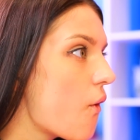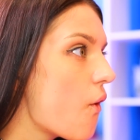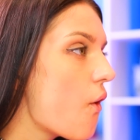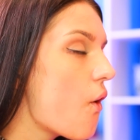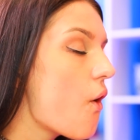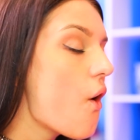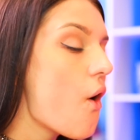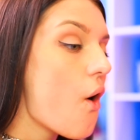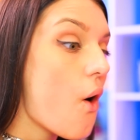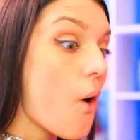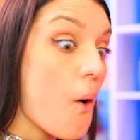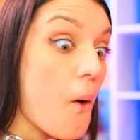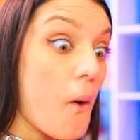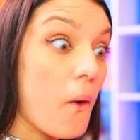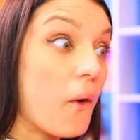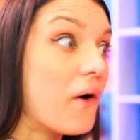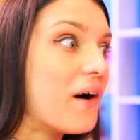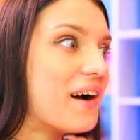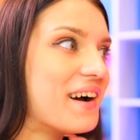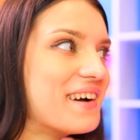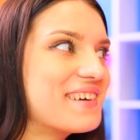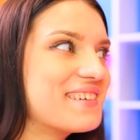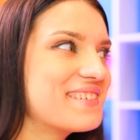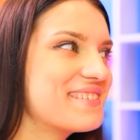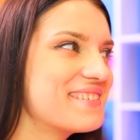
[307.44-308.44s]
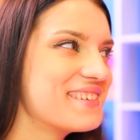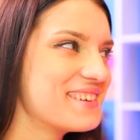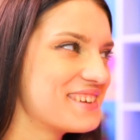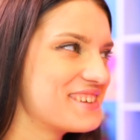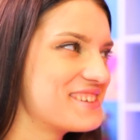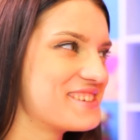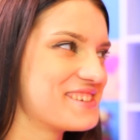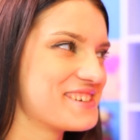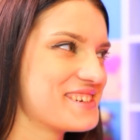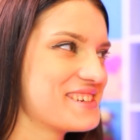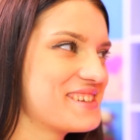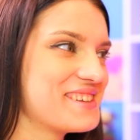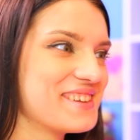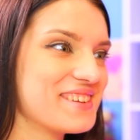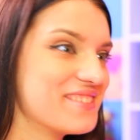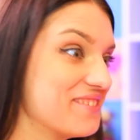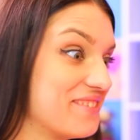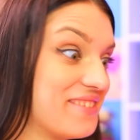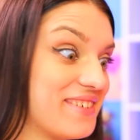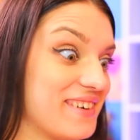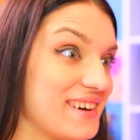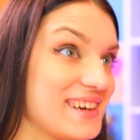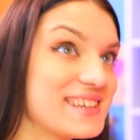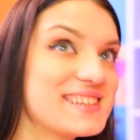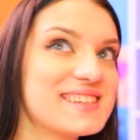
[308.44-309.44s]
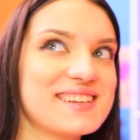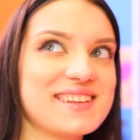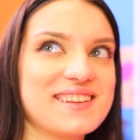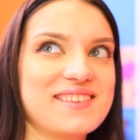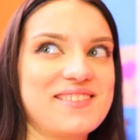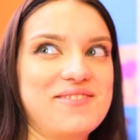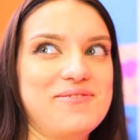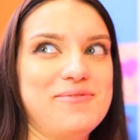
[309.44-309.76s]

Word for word: Trong kỳ diệu thật. Bạn sẽ chỉ mình cái